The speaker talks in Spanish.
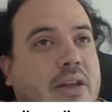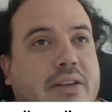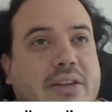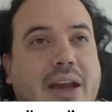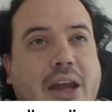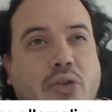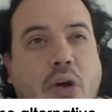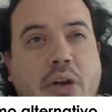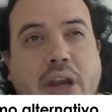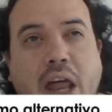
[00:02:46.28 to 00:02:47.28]
decía que
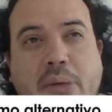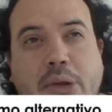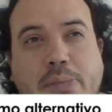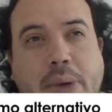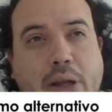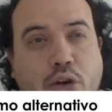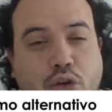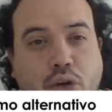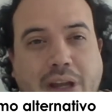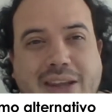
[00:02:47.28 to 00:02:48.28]
no hay nada más
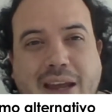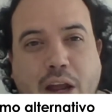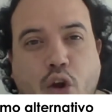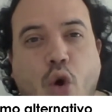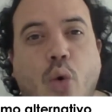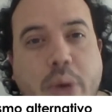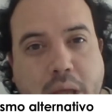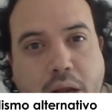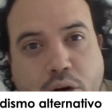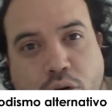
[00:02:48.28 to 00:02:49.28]
peligroso que lleguen
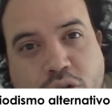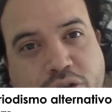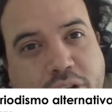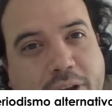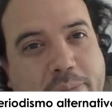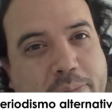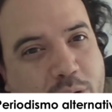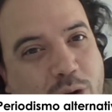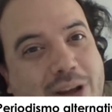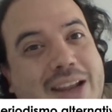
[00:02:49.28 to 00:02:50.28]
gobiernos
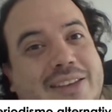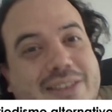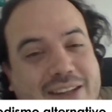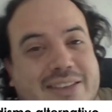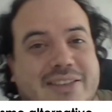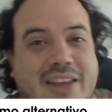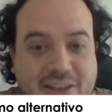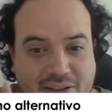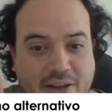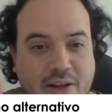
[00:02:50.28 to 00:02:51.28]

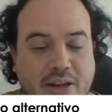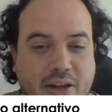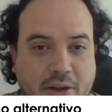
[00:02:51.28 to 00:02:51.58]
progresistas